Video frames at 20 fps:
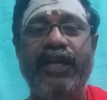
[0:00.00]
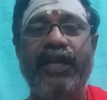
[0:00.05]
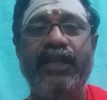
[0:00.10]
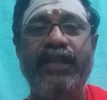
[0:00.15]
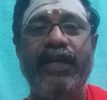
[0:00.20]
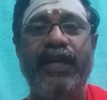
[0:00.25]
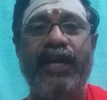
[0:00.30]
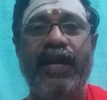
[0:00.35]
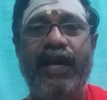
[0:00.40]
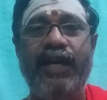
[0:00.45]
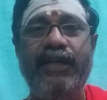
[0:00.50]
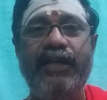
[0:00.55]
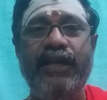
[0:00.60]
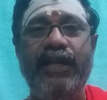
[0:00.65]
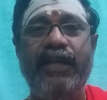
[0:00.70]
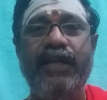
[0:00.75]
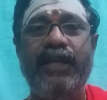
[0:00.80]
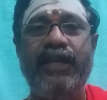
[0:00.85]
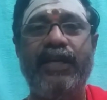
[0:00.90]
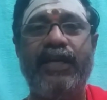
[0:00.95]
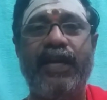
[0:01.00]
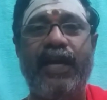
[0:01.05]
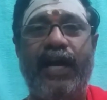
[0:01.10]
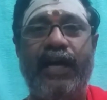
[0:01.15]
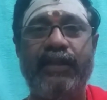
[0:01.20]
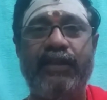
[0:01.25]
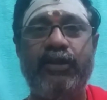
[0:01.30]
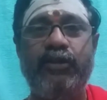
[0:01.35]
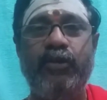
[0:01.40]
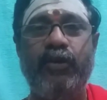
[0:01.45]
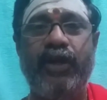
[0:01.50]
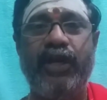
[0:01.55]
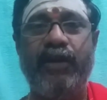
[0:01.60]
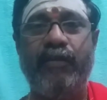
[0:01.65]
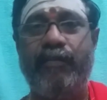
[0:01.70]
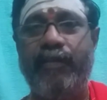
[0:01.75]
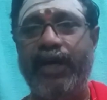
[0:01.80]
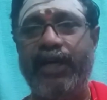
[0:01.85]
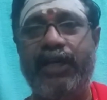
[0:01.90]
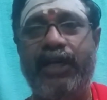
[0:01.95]
இந்த நாட்டிலே இருக்கிற அத்துணை
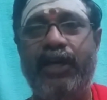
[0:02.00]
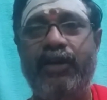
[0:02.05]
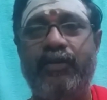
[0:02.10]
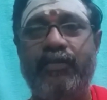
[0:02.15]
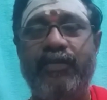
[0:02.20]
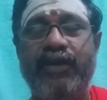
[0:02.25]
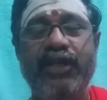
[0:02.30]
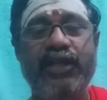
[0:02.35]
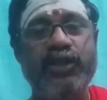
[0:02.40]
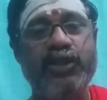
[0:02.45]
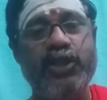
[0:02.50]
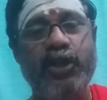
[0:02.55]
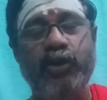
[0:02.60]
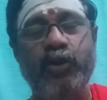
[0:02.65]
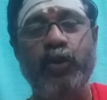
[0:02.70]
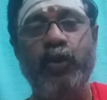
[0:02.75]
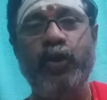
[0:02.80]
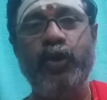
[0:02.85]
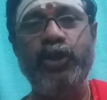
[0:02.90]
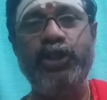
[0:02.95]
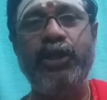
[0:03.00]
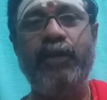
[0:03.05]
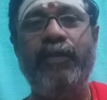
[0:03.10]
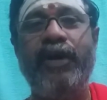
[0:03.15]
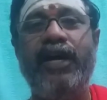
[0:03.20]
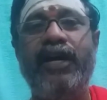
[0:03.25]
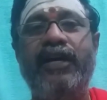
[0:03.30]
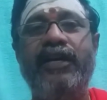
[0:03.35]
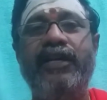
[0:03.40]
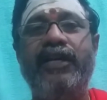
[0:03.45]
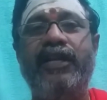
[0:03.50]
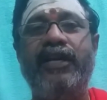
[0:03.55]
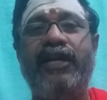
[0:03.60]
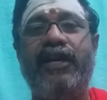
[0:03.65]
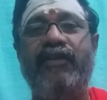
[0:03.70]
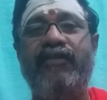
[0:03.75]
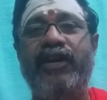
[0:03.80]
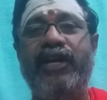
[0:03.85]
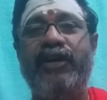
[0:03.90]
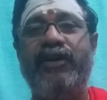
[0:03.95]
மக்களும் சந்தோஷமாக
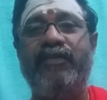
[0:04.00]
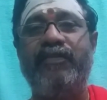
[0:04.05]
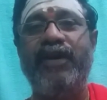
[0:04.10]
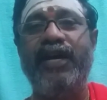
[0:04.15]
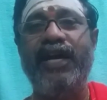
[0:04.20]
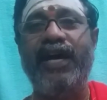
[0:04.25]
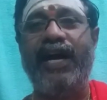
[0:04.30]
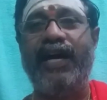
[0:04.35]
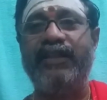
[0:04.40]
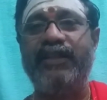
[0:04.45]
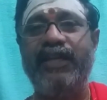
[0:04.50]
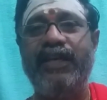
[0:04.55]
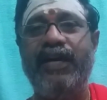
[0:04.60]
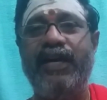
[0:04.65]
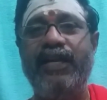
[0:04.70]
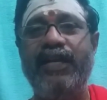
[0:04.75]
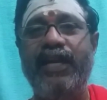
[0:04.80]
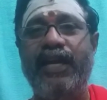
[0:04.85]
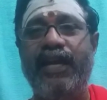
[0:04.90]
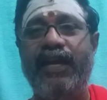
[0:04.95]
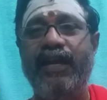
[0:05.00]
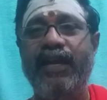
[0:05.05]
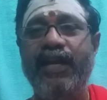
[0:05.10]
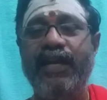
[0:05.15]
இருக்க வேண்டும் அதனாலே